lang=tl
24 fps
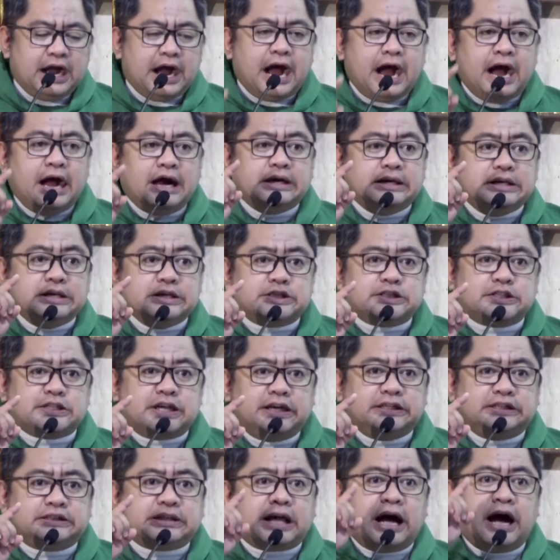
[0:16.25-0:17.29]
Ang
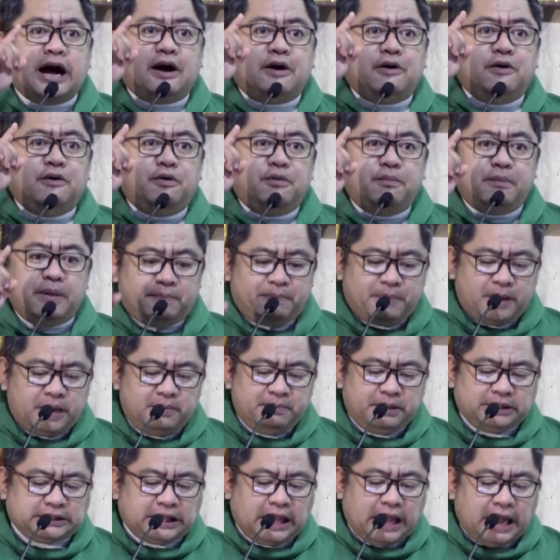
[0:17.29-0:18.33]
isang taong
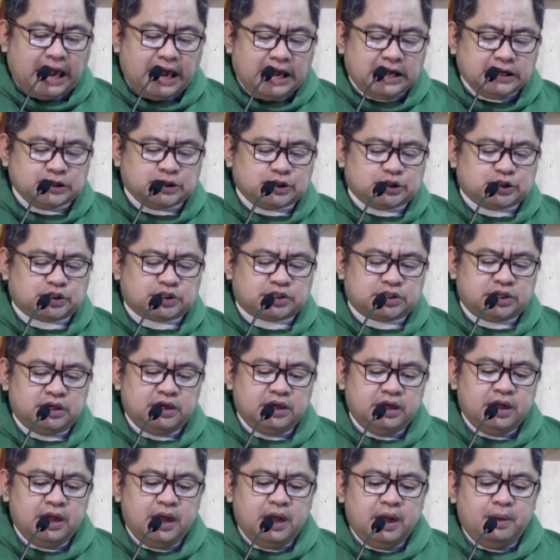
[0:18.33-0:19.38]
mapagmataas,
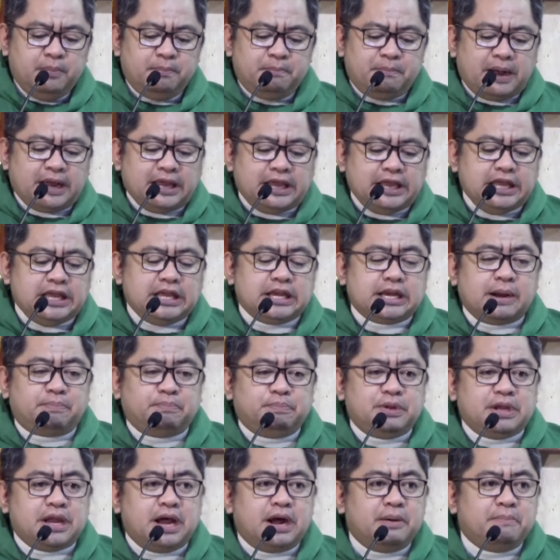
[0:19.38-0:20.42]

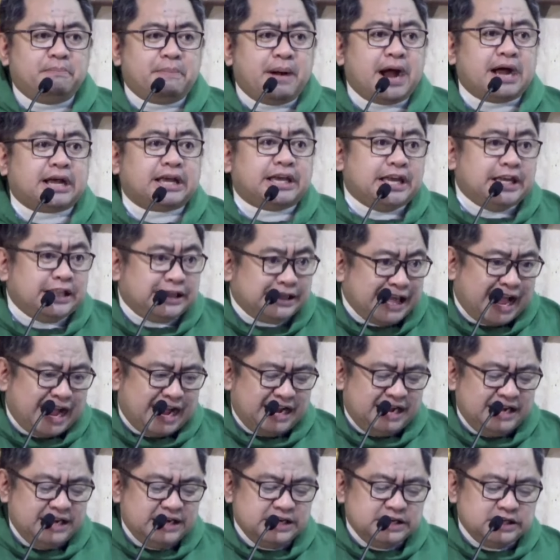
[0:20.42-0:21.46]
mahirap niyang
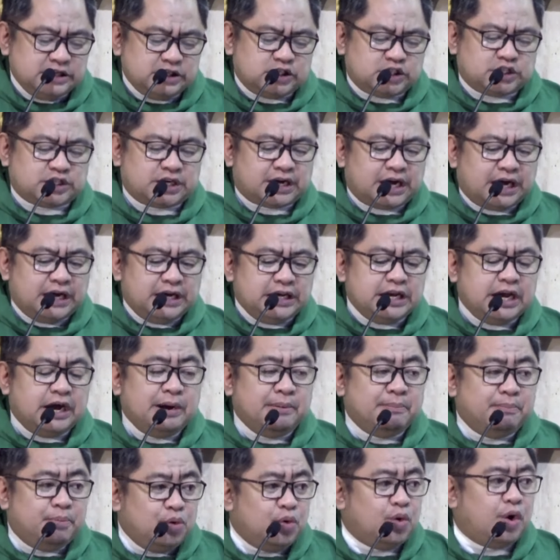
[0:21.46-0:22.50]
makita sa
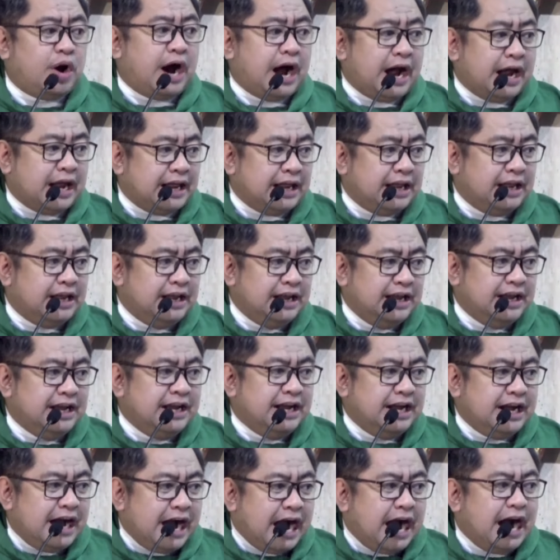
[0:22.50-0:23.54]
kaniyang buhay
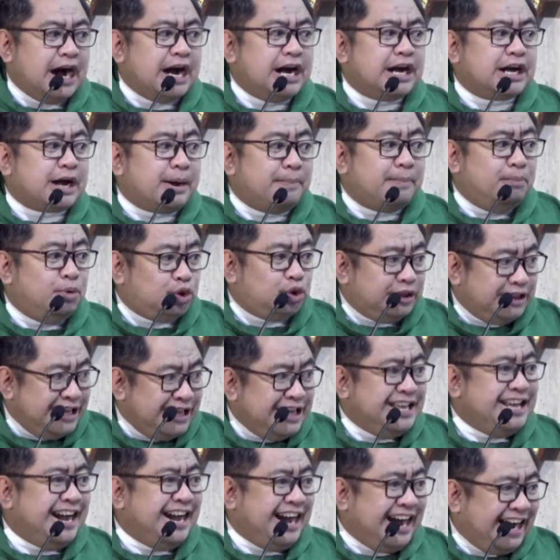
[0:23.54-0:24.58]
ang
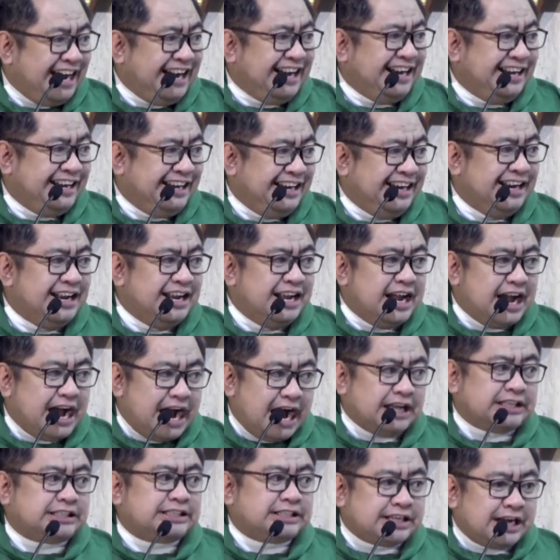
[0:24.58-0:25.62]
kabutihan
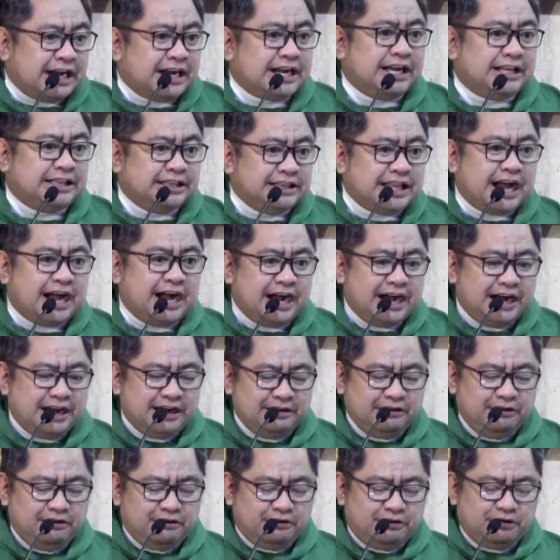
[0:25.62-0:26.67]
at
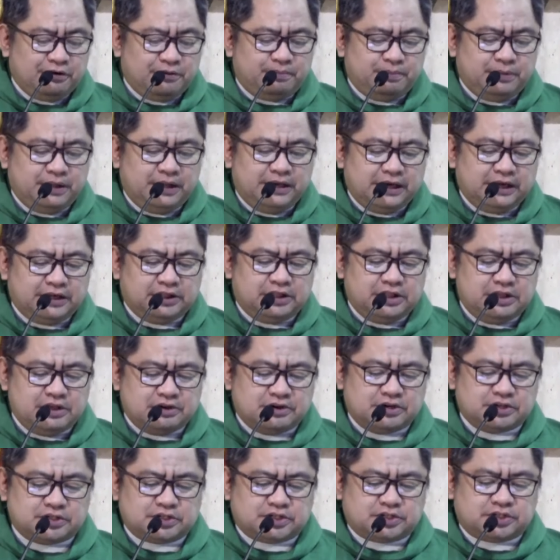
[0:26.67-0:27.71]
kagandahang loob ng
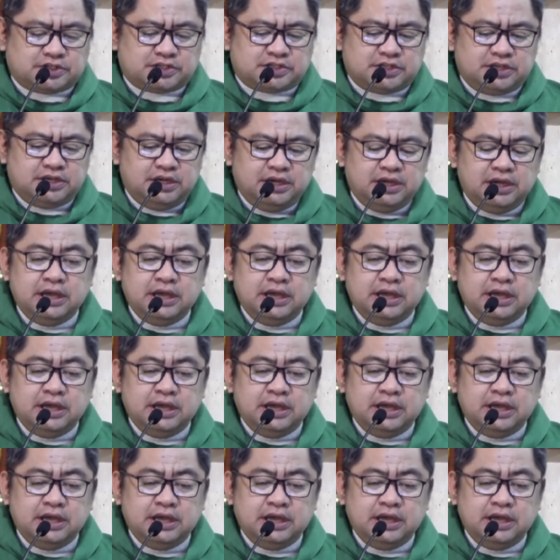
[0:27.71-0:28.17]
Diyos.